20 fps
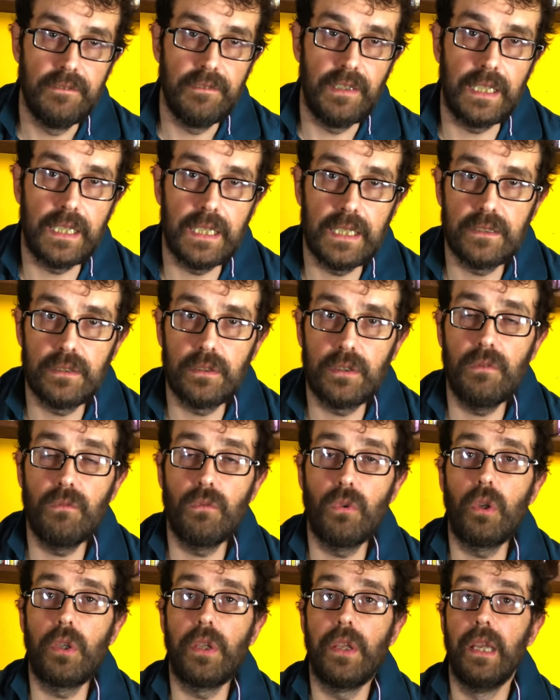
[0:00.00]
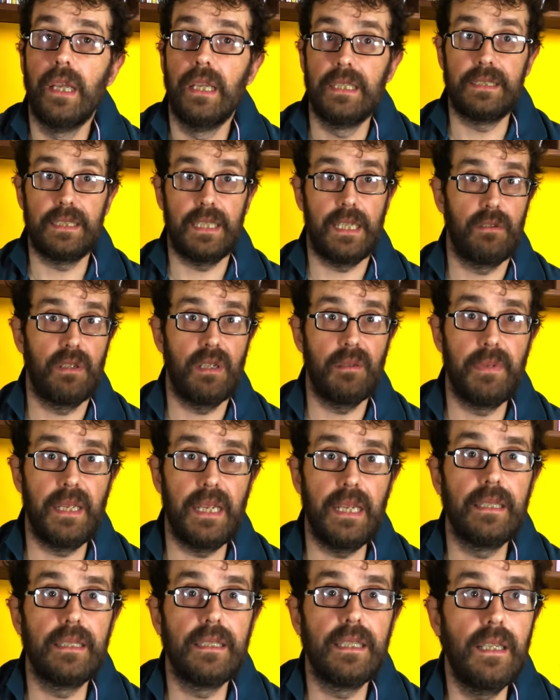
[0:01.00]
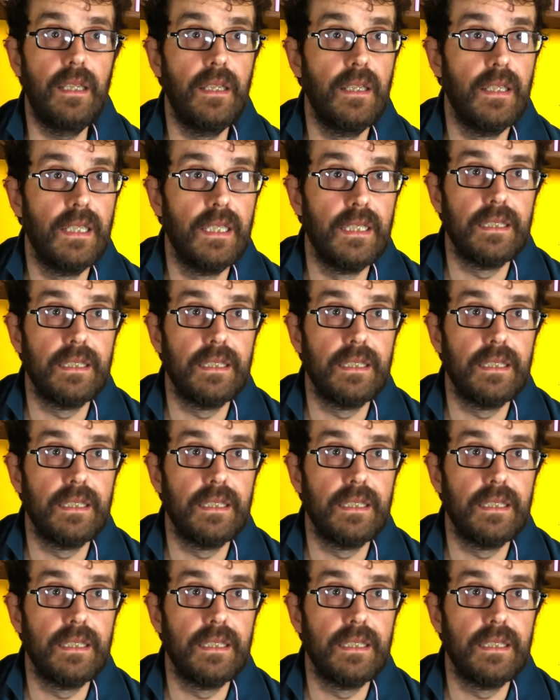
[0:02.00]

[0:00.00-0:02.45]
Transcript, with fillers: fai il cazzo che vuoi, se hai una band